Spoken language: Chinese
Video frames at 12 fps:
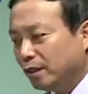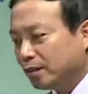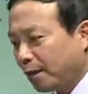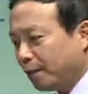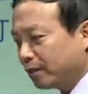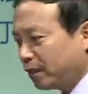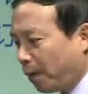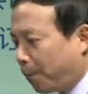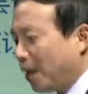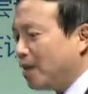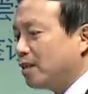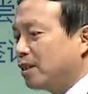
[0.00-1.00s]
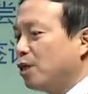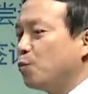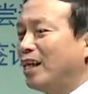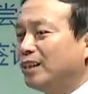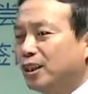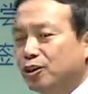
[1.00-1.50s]
那么这本身
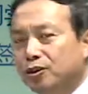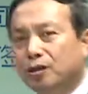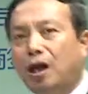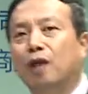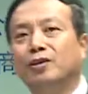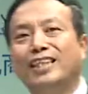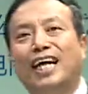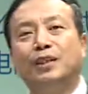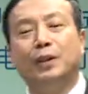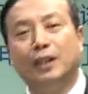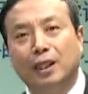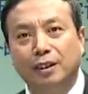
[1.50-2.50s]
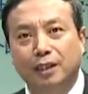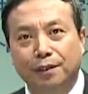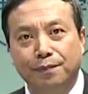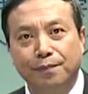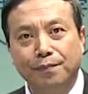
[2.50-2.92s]
原题是考差错更正，